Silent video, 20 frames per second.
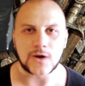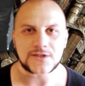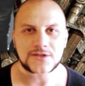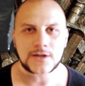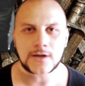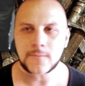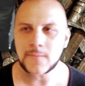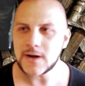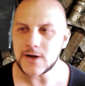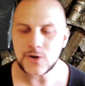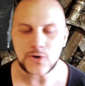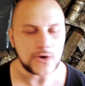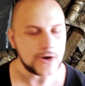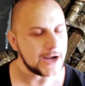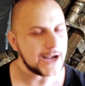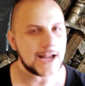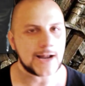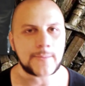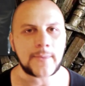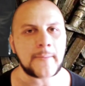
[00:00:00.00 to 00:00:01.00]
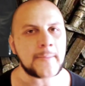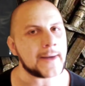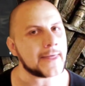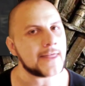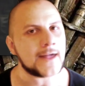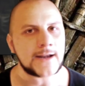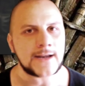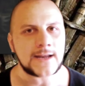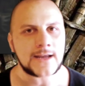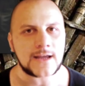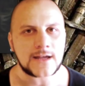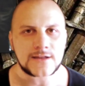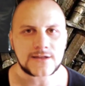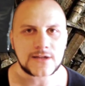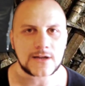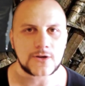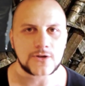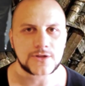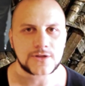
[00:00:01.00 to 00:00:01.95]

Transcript: Sin embargo, es la misma Dani quien se los